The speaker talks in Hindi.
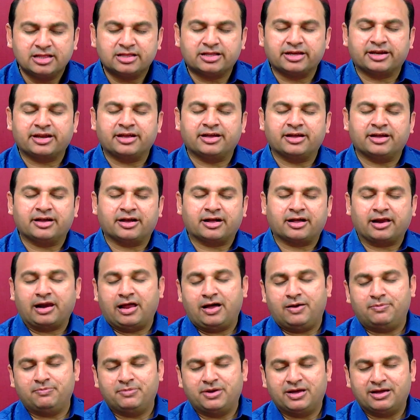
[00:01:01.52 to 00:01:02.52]
तेरे
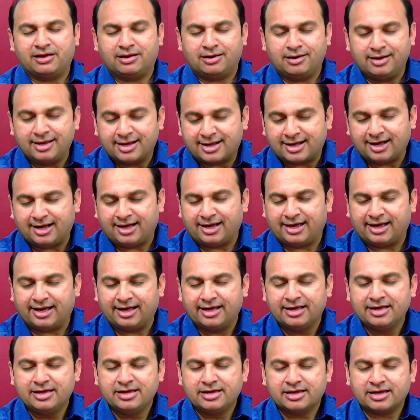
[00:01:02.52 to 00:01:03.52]
कलाम में लिखा है
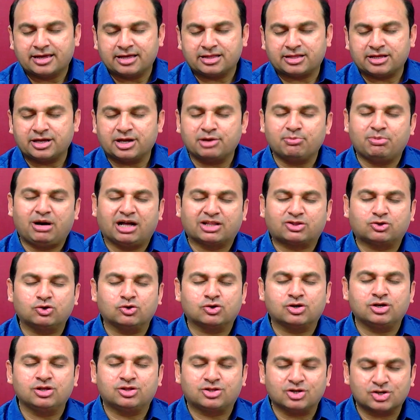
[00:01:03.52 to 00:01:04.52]
कि तेरी
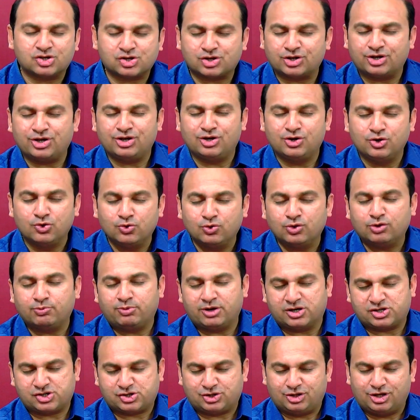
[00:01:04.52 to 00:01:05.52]
बातों की तशरी नूर
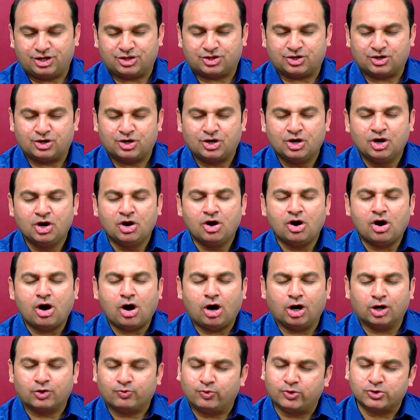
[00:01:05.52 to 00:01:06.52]
बख्श देती
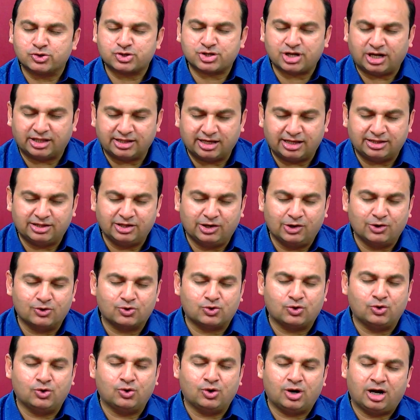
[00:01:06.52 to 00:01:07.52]
और वो सादा दिलों
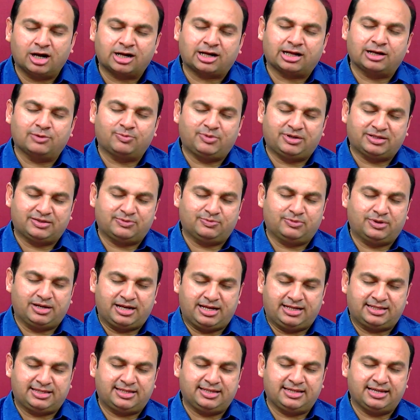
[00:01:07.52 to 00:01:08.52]
को अक्लमंद
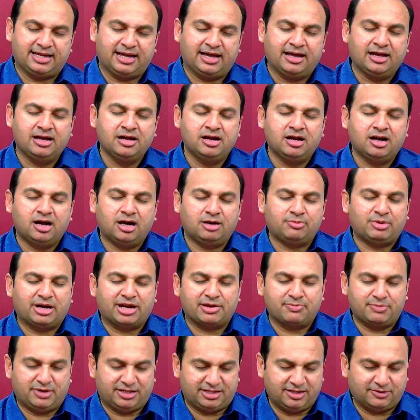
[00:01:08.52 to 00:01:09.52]
बनाती है
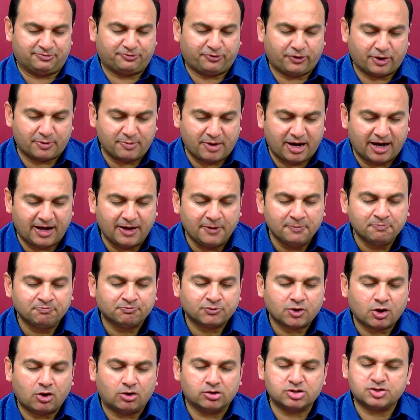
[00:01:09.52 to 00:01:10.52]
हमारी मदद फरमा
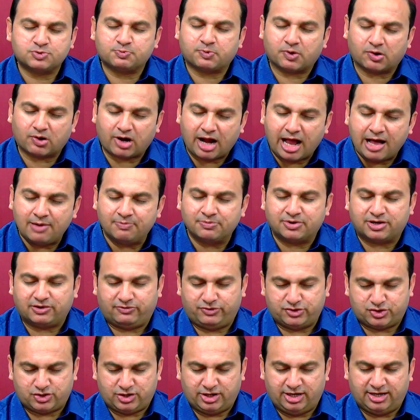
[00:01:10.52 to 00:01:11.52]
और इस प्रोग्राम के
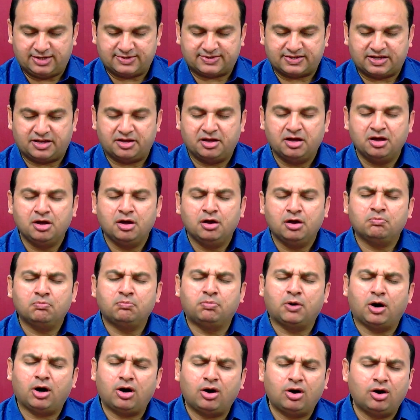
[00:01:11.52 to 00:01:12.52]
वसीला से
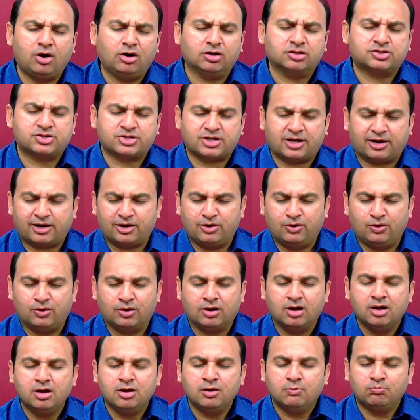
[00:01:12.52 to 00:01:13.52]
बहुत सारे
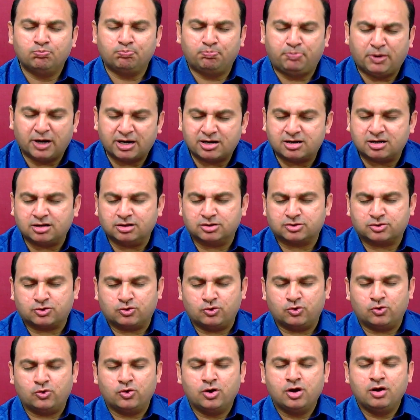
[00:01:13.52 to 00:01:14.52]
लोग बरकत
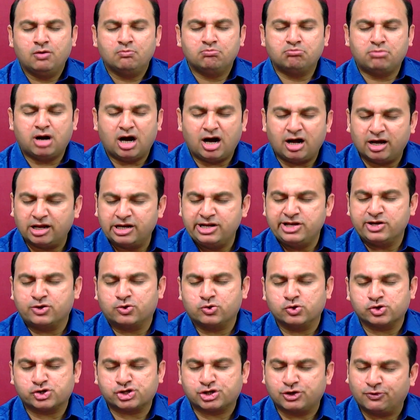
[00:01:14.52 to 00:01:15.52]
को बहाली
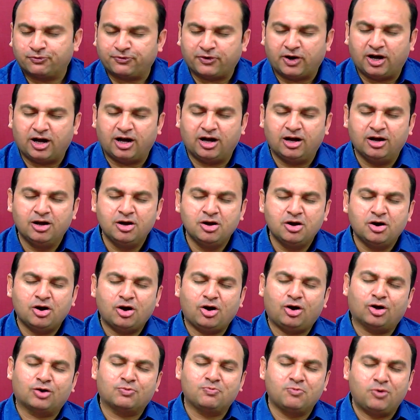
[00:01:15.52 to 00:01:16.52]
को शिफा
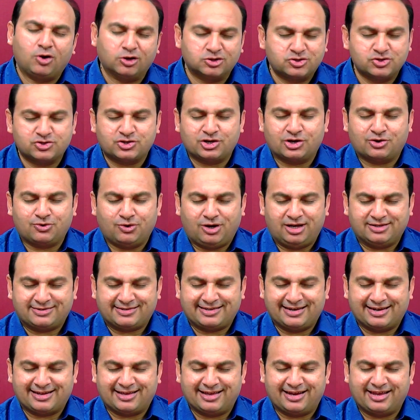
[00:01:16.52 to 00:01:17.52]
और मुआजे को
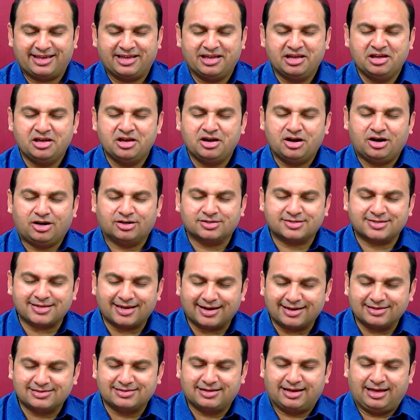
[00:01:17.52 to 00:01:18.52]
हासिल करें और
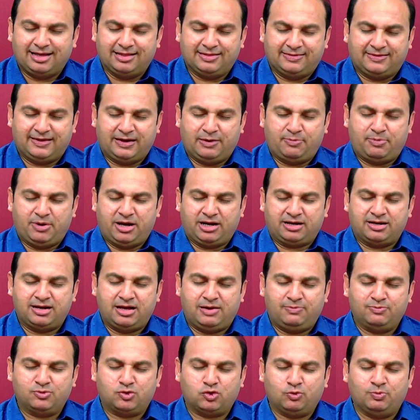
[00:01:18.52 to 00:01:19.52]
सारा जलाल तेरे पाक
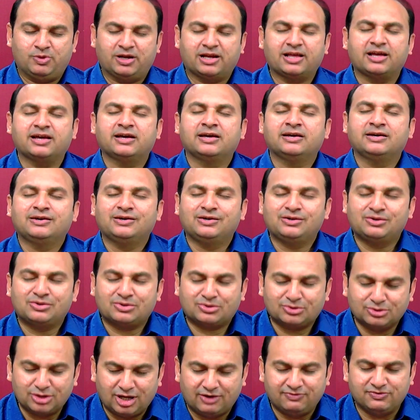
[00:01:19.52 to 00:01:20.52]
नाम को मिले
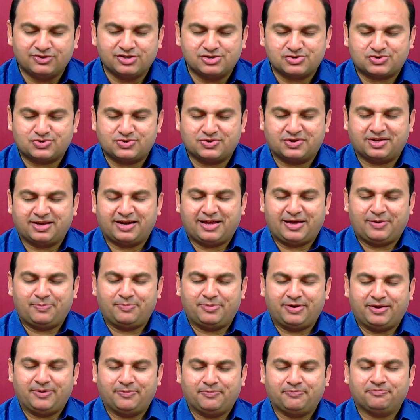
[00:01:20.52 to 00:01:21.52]
खुदा यसु के
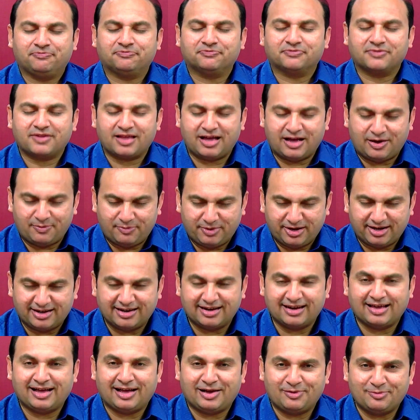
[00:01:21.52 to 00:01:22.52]

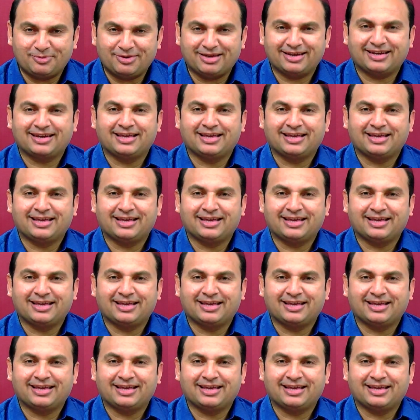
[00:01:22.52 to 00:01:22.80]
नाम में